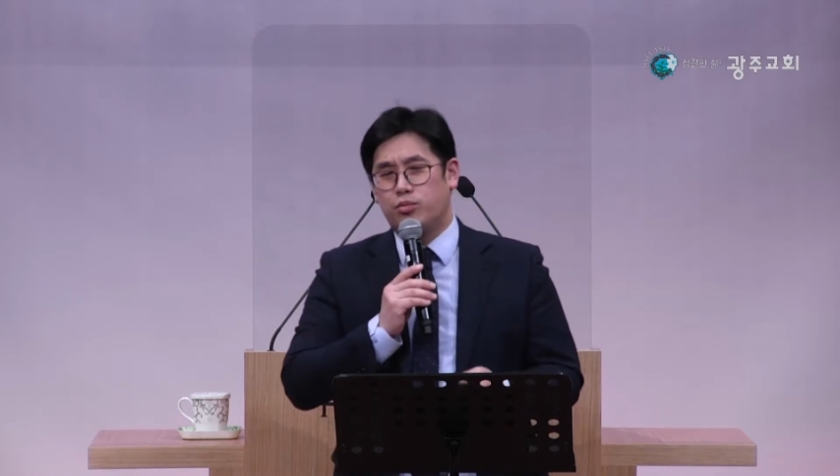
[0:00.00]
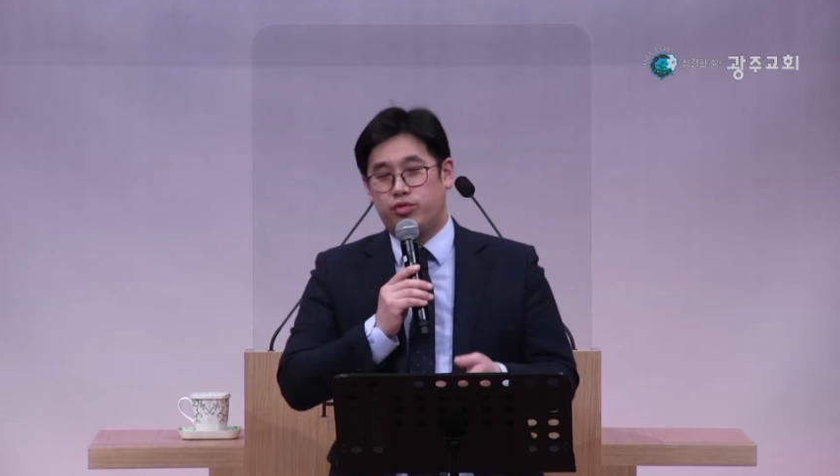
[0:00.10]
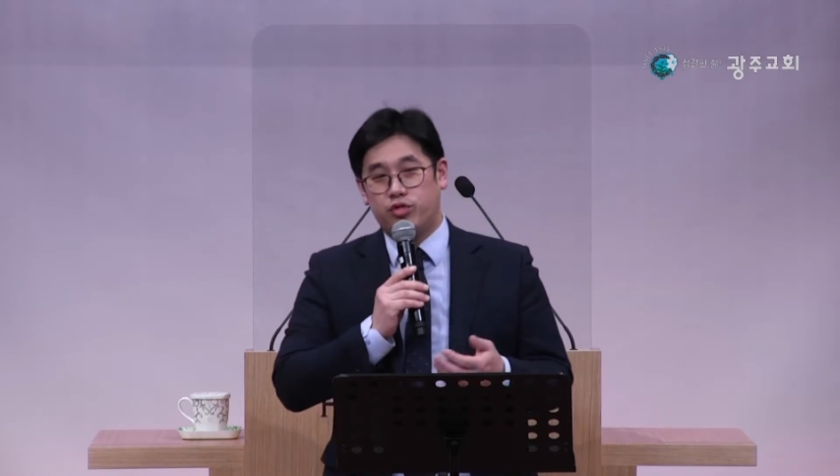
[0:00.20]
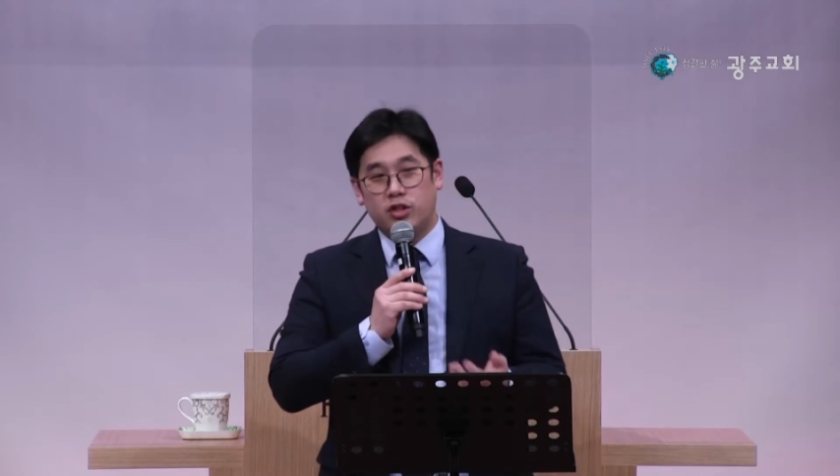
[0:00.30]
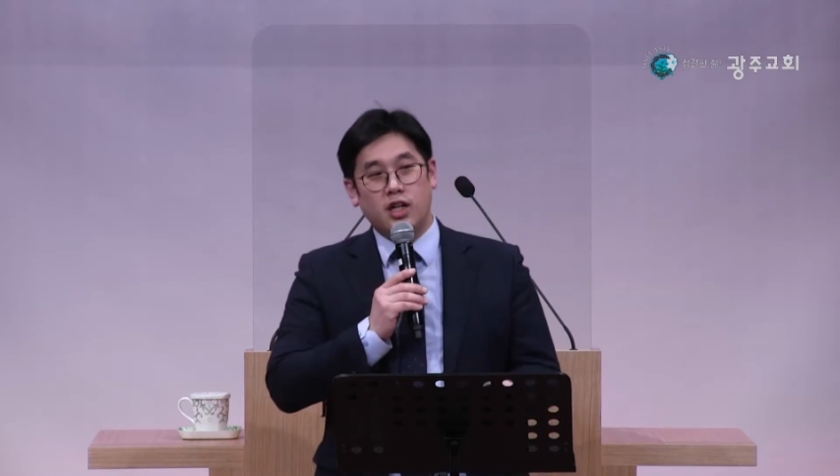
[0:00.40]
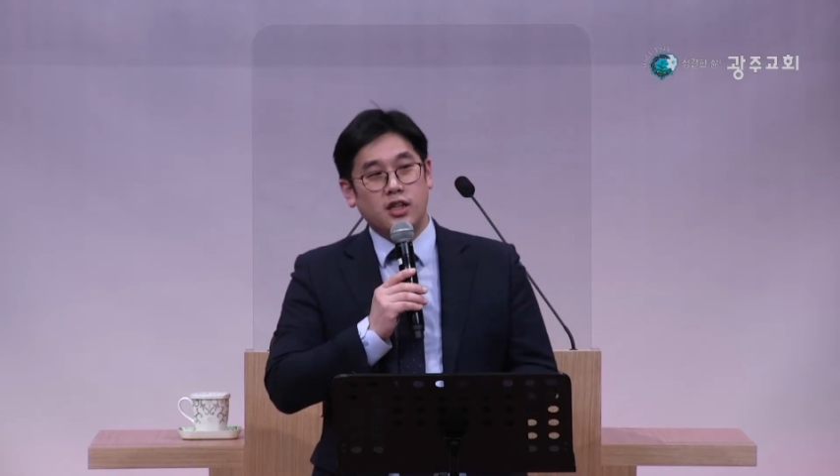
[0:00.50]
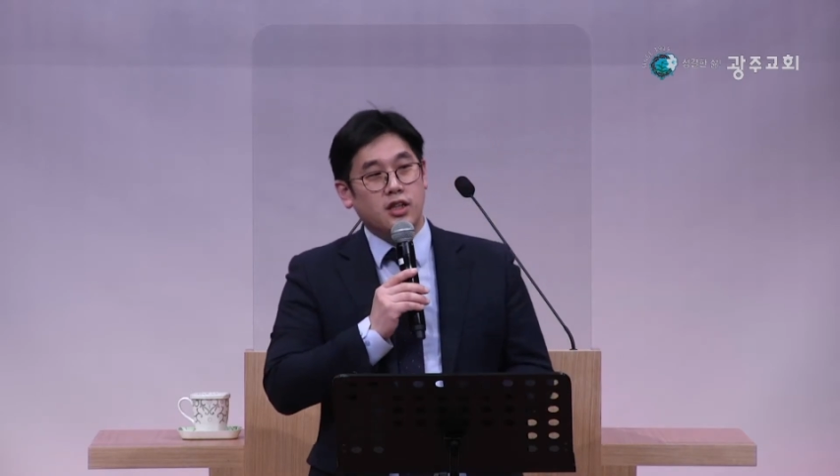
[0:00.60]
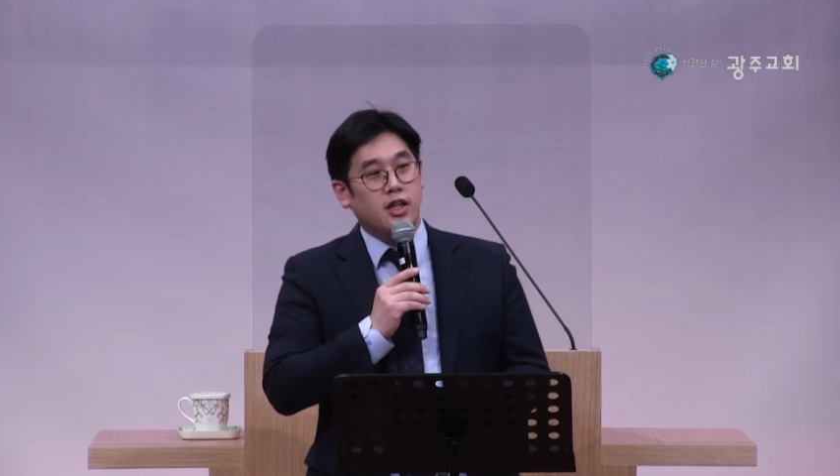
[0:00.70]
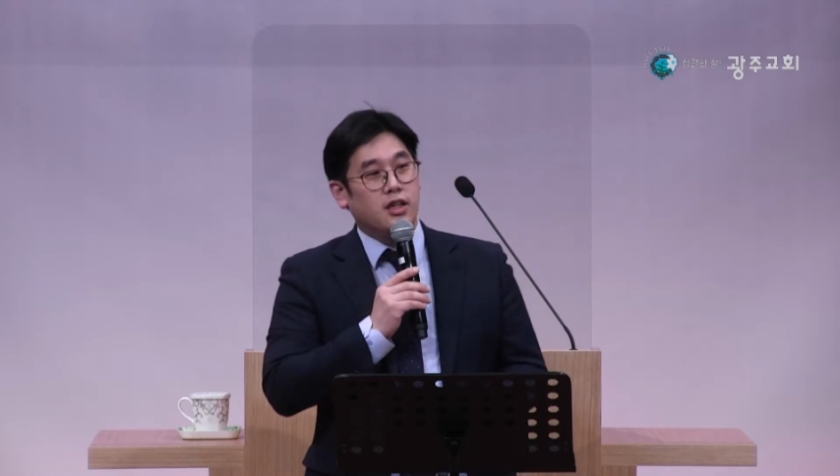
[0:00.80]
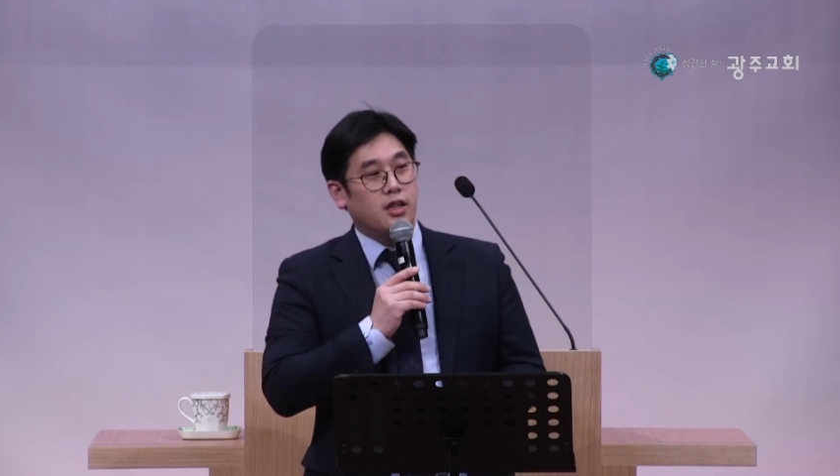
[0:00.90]

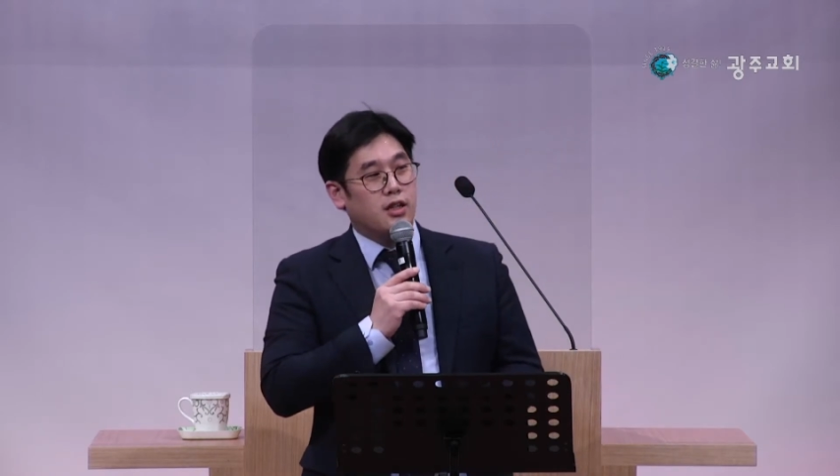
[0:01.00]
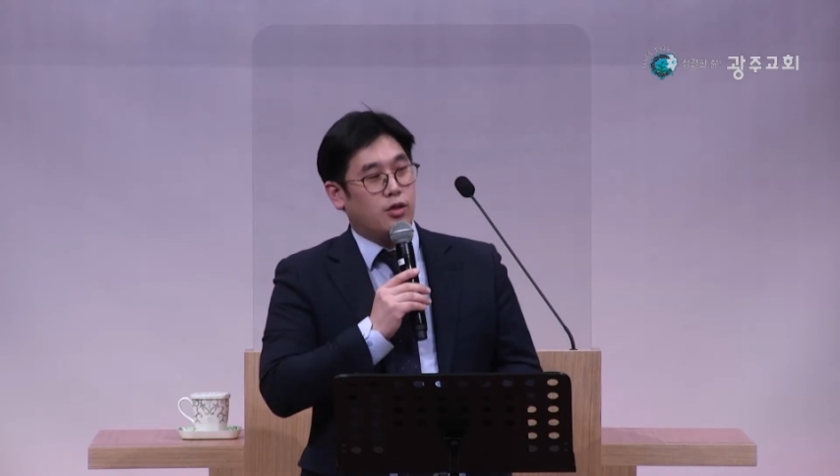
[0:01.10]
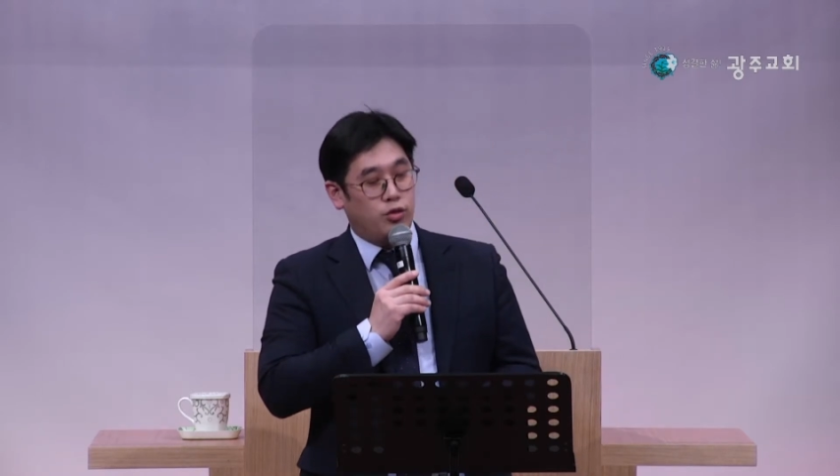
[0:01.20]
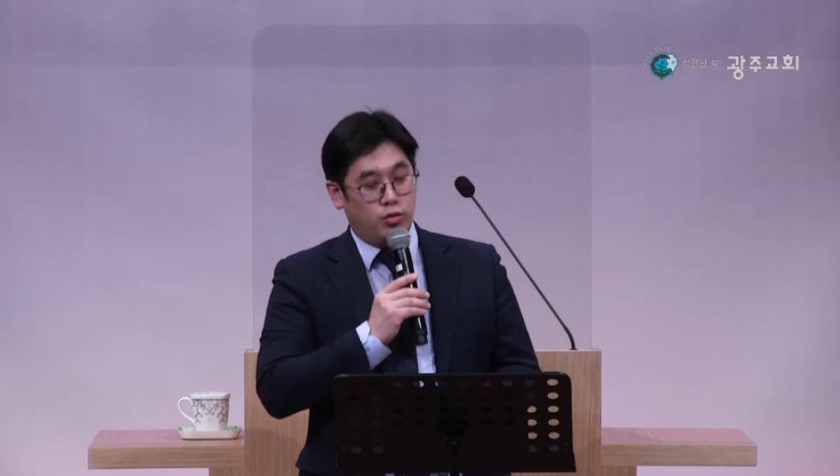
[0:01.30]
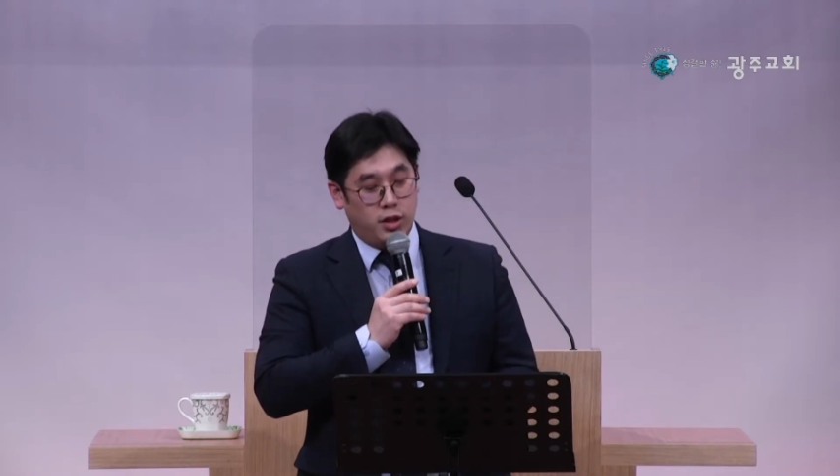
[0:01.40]
불가능하다라고